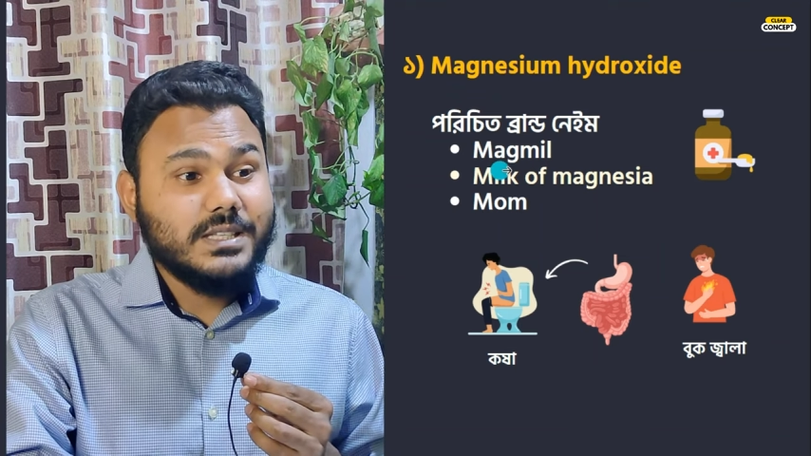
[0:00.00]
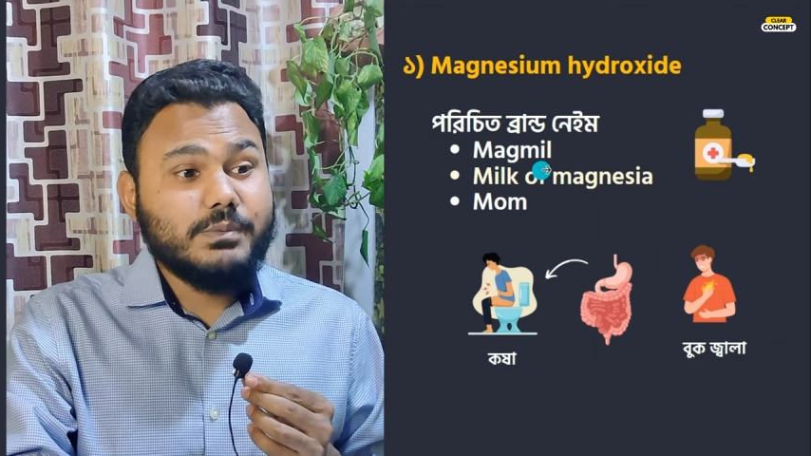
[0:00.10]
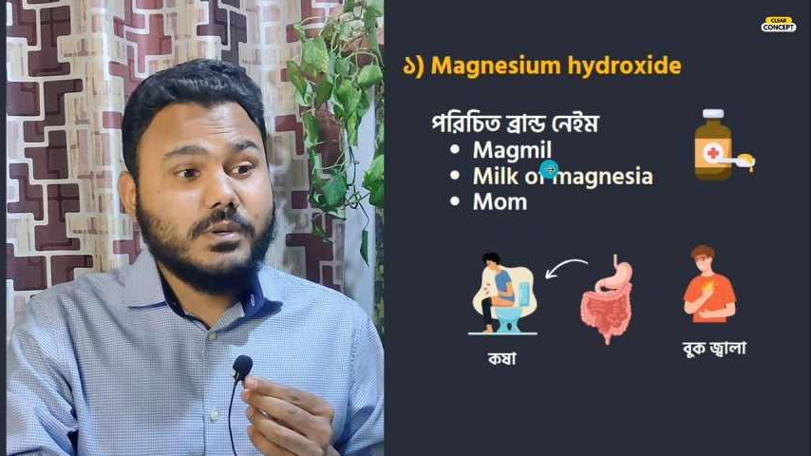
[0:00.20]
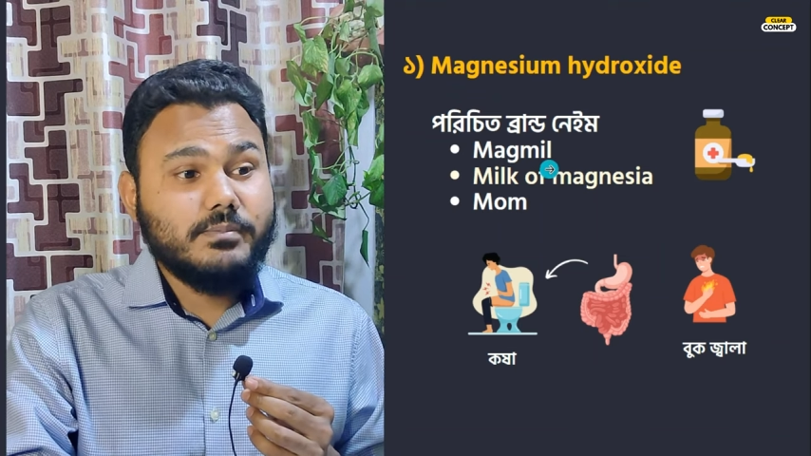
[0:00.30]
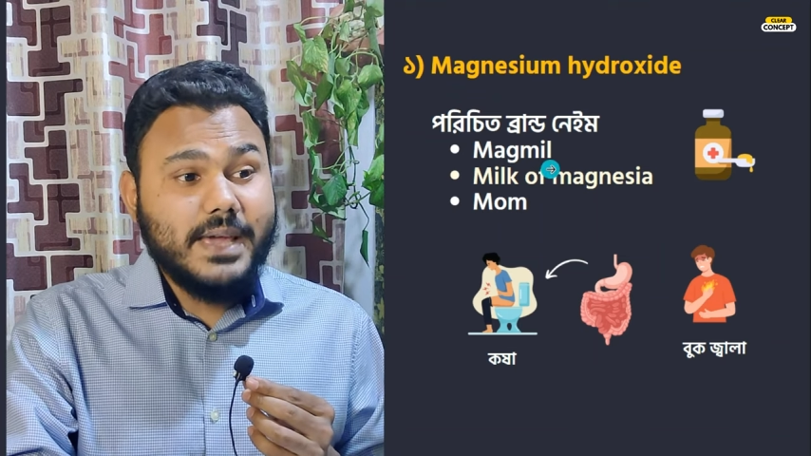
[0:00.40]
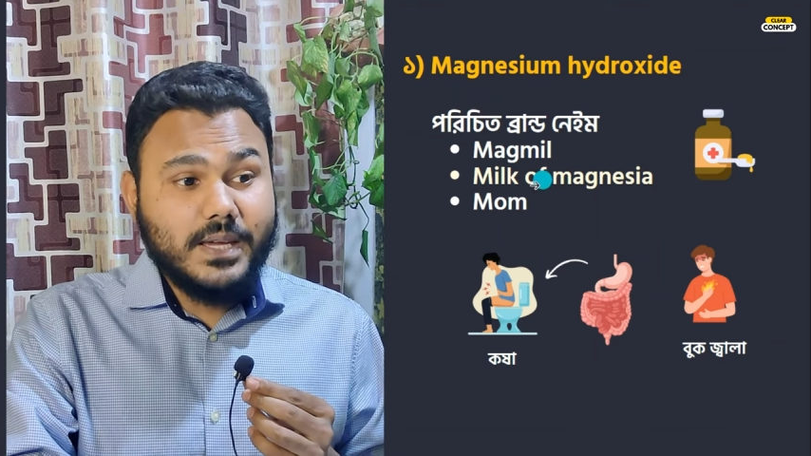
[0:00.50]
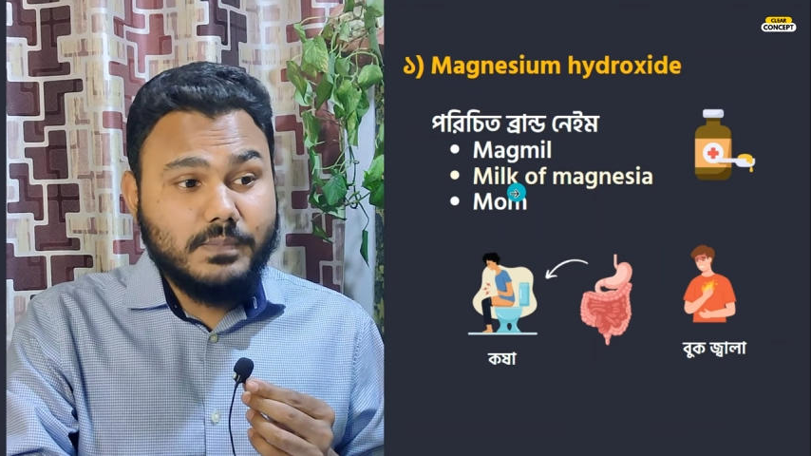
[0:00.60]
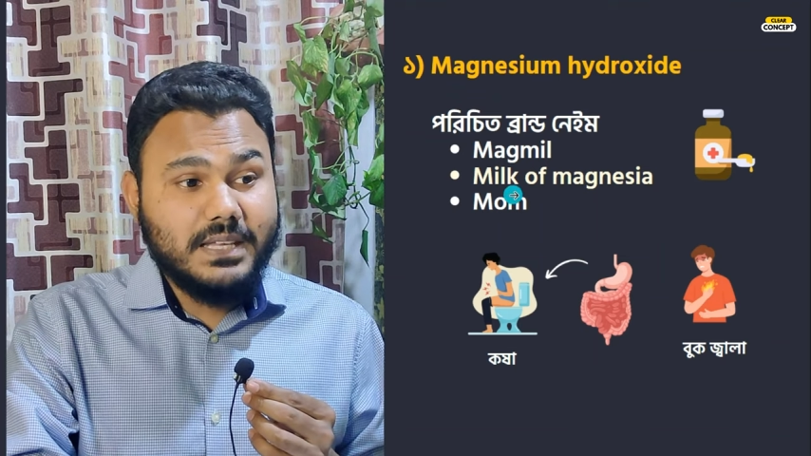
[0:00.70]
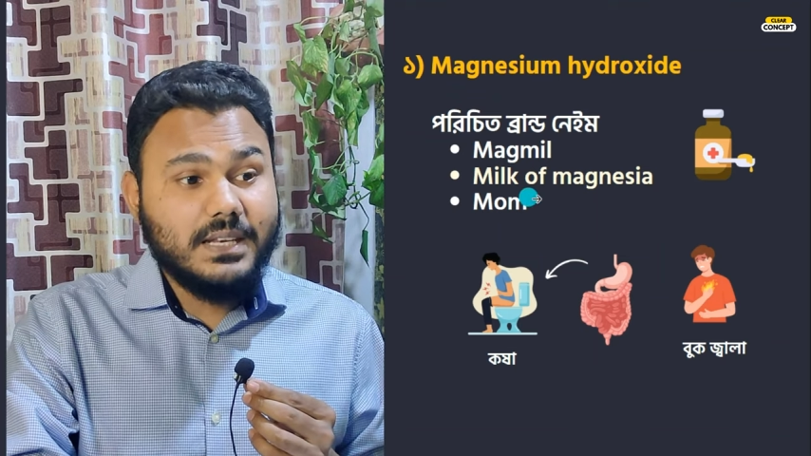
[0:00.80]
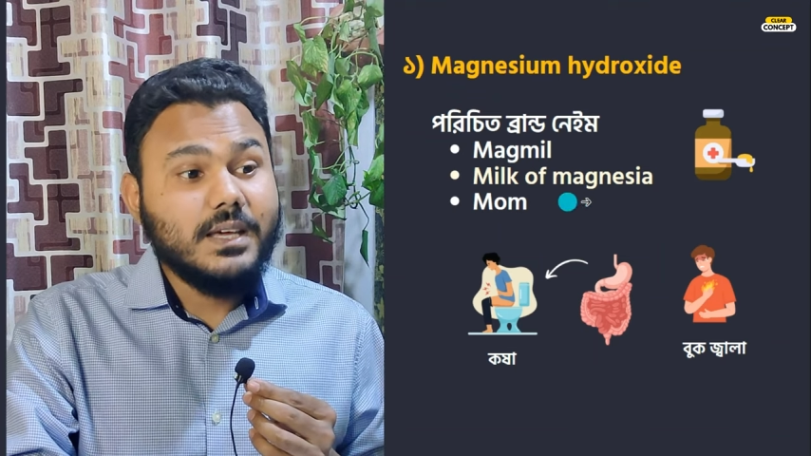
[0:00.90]
যেমন
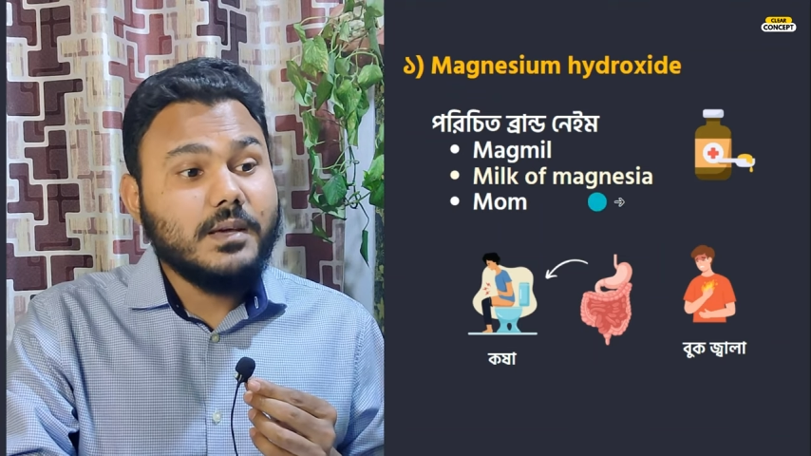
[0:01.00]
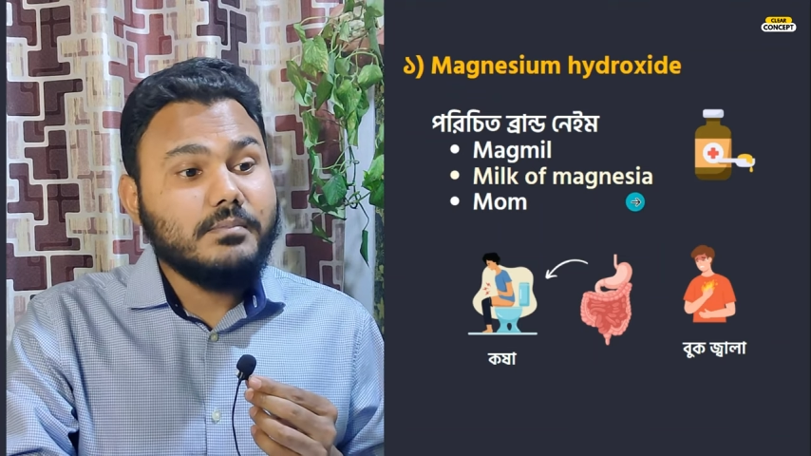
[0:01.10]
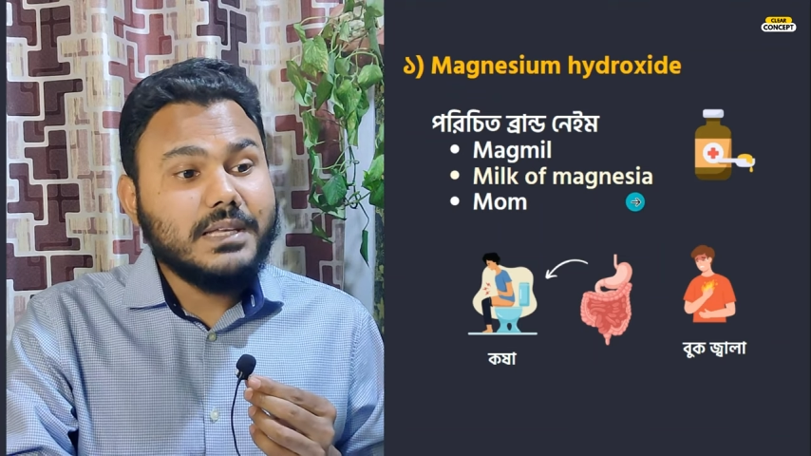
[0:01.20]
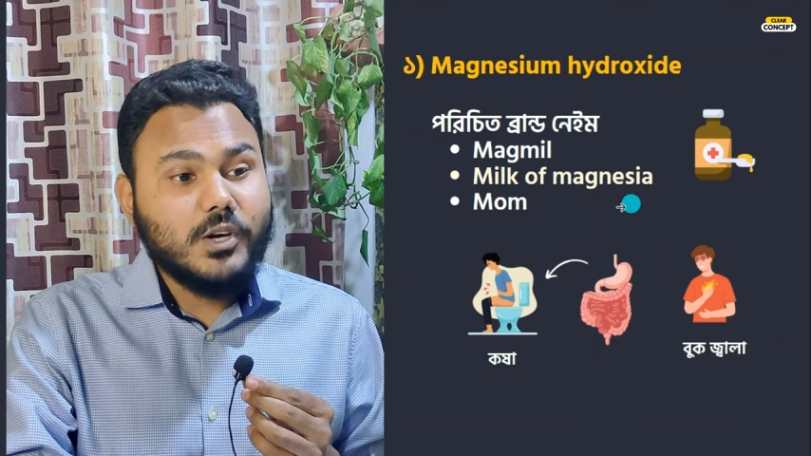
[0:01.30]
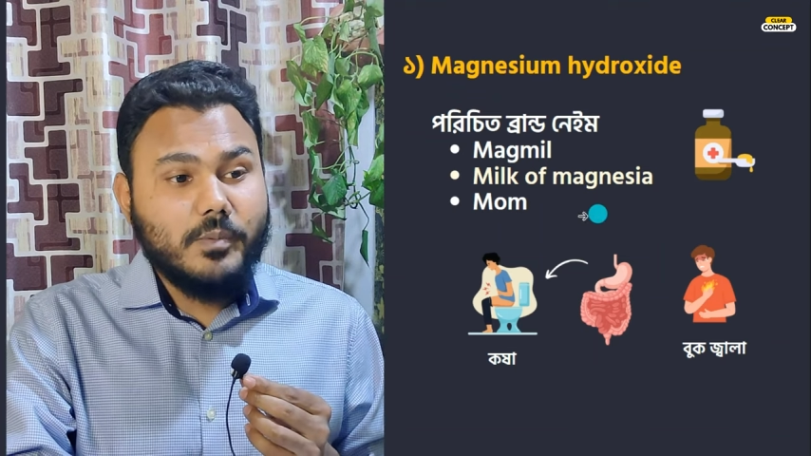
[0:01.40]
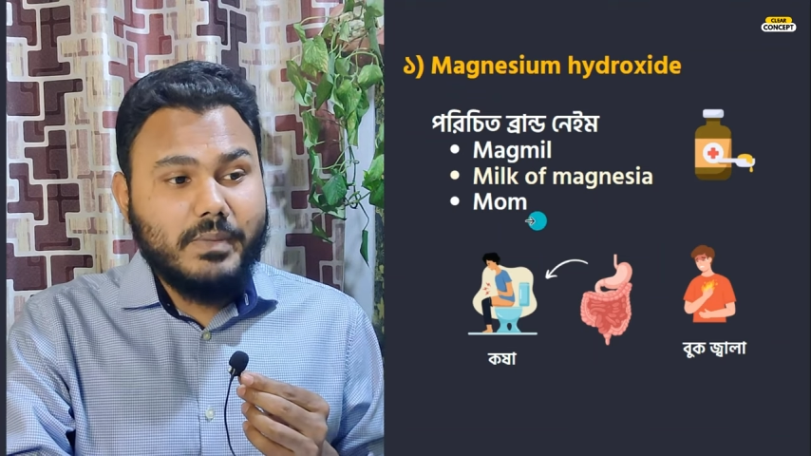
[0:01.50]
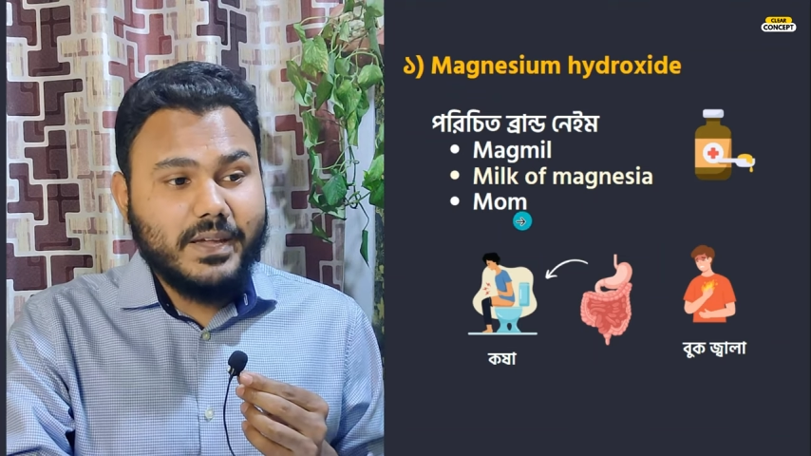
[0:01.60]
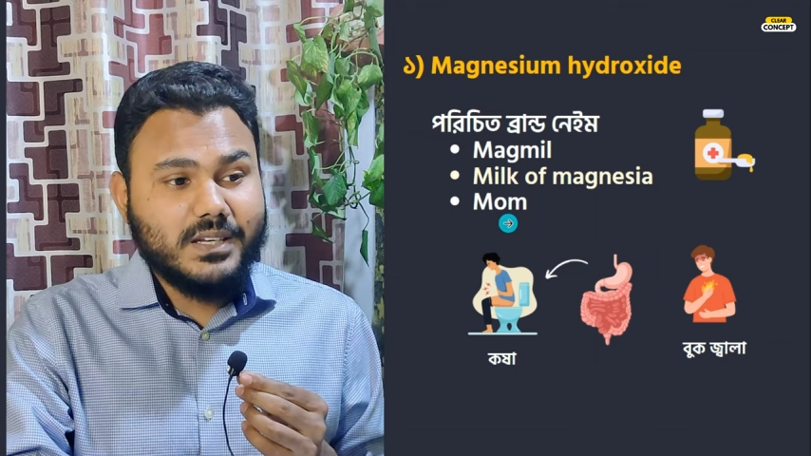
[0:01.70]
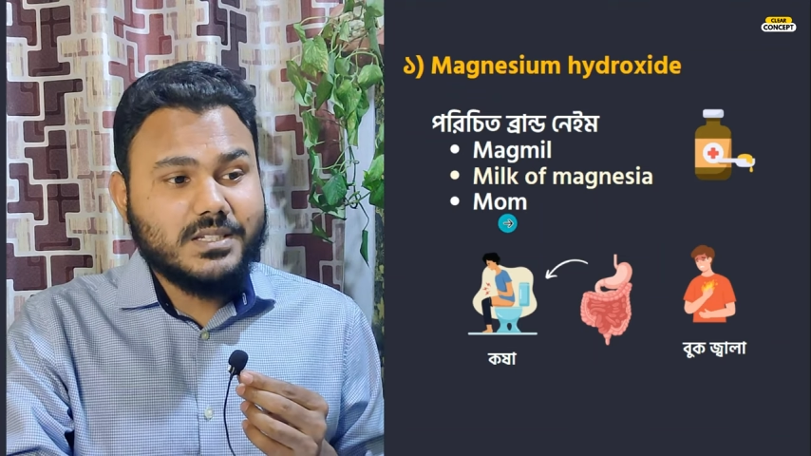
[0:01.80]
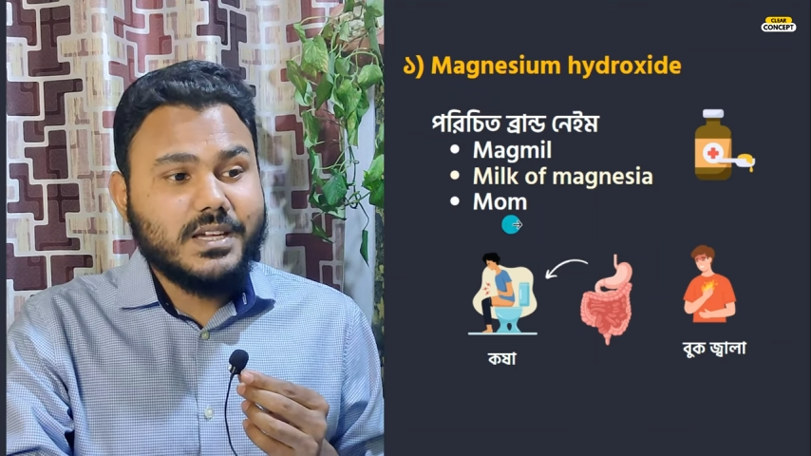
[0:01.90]
ম্যাগমিল মিল্ক অব
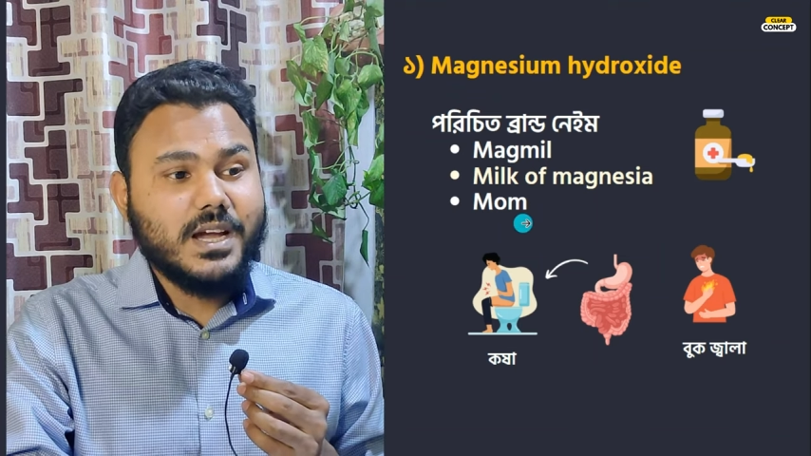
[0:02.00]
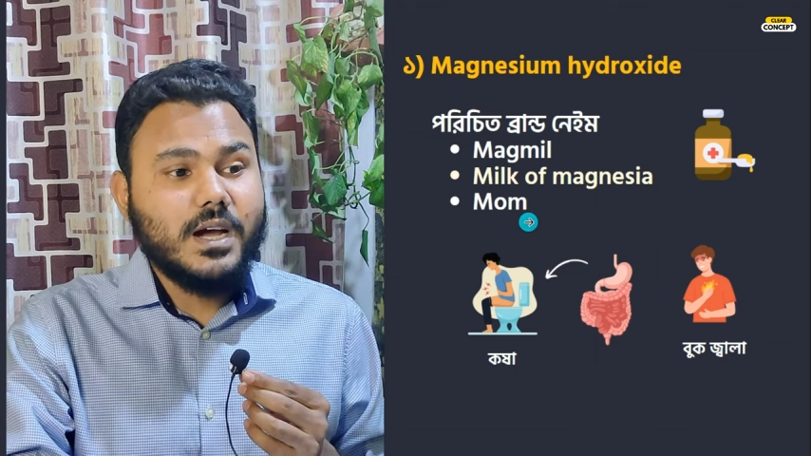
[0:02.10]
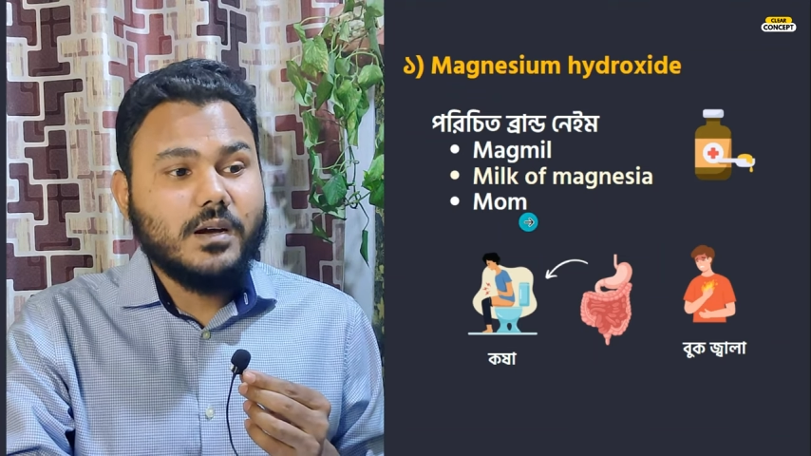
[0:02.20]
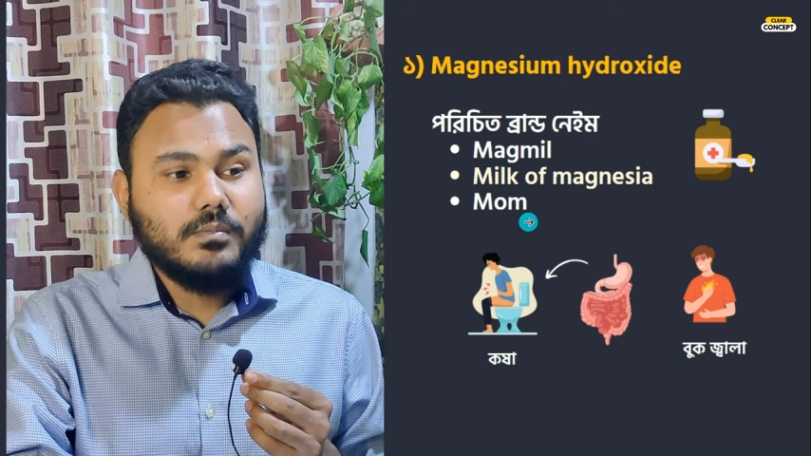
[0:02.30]
ম্যাগ ম্যাগনেশিয়া